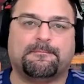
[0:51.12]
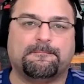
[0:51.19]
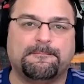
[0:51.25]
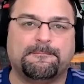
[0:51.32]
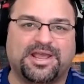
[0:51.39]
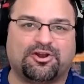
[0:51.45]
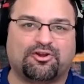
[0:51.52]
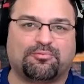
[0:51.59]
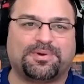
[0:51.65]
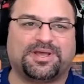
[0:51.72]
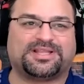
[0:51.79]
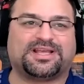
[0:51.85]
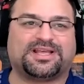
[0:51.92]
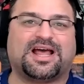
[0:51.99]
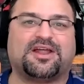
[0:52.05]
menos
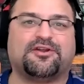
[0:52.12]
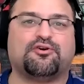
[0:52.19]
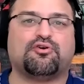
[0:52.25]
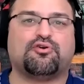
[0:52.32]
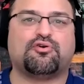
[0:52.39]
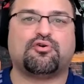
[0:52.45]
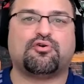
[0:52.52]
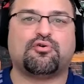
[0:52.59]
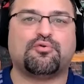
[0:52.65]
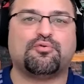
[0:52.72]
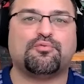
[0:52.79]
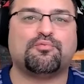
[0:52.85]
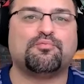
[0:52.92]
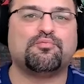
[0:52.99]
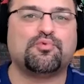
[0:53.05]
veterano,
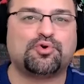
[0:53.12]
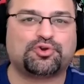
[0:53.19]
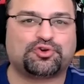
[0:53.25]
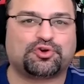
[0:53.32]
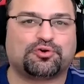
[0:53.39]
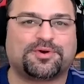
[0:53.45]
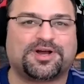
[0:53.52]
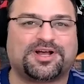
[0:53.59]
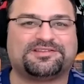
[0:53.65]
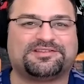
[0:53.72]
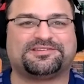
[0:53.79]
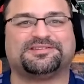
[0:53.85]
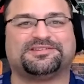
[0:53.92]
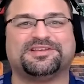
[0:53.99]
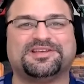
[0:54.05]
mucho
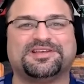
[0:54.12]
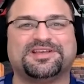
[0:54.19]
más